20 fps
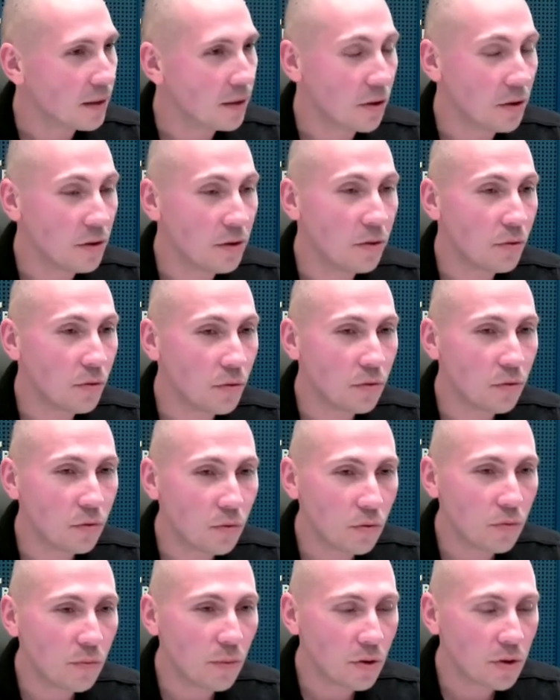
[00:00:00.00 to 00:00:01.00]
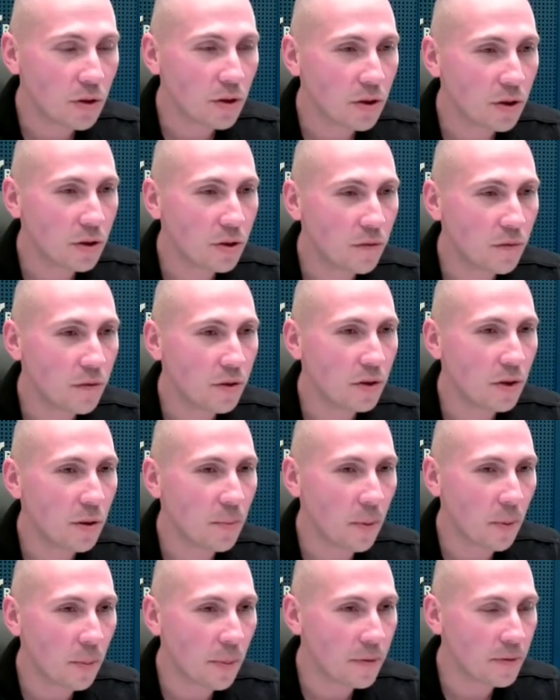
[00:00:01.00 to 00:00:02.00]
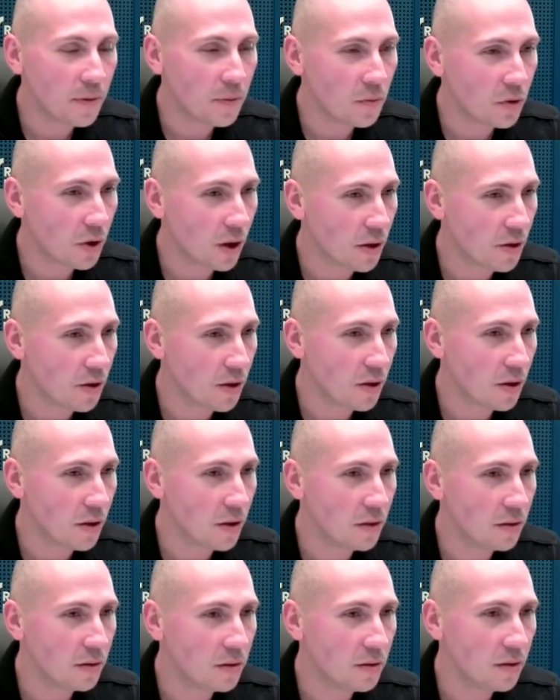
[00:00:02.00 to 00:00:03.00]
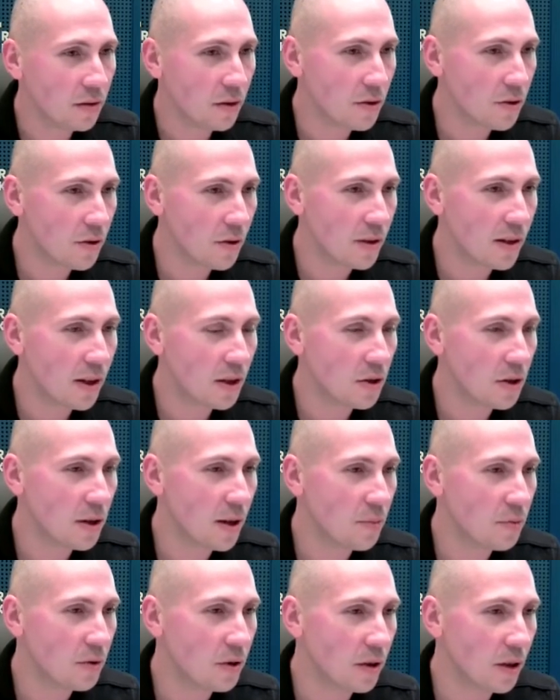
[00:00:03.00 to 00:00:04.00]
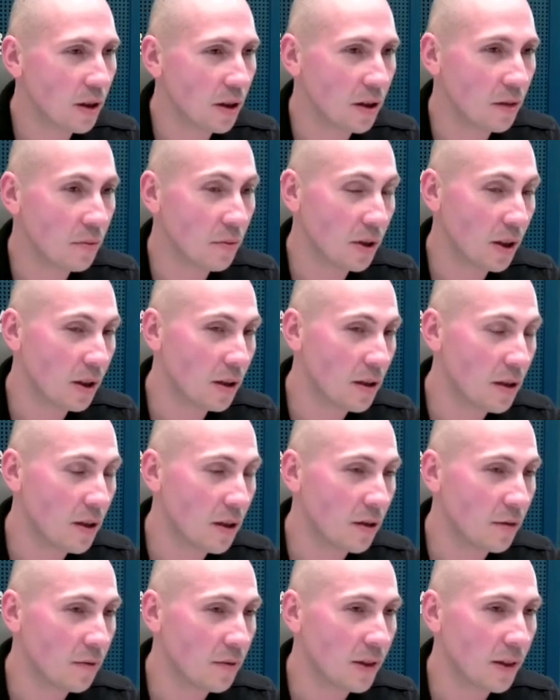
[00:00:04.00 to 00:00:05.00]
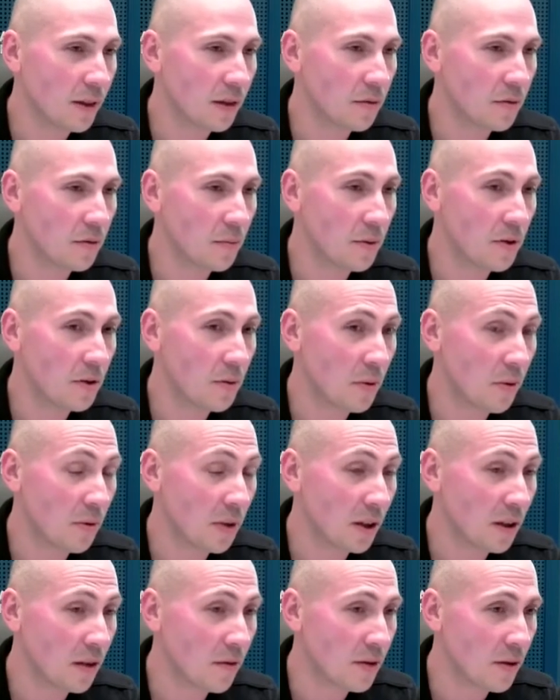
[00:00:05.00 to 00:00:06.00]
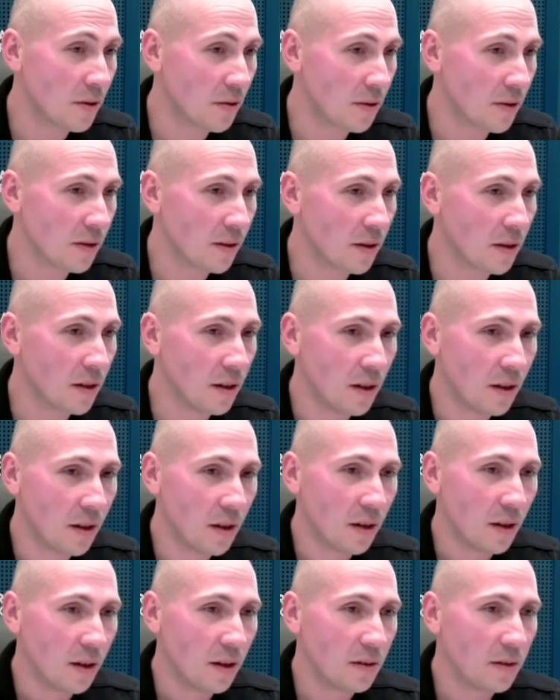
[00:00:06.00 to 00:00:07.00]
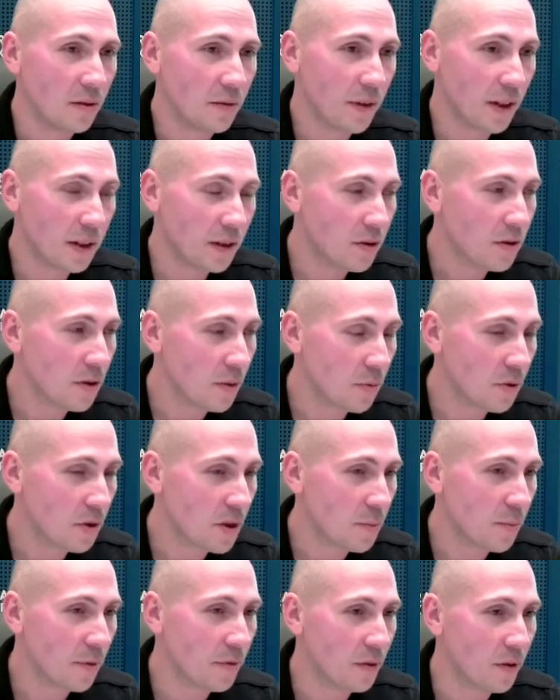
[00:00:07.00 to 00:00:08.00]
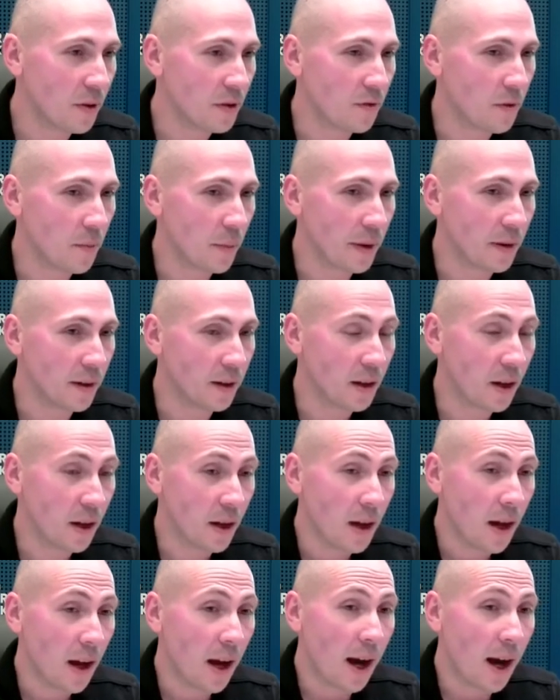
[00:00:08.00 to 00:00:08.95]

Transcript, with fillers: Tak, no i tu, tu może rzeczywiście po pewnym czasie e, dojść do zdarzenia przykrego, bo taki kierowca, który będzie miał takie wzorce, no faktycznie może spowodować wypadek.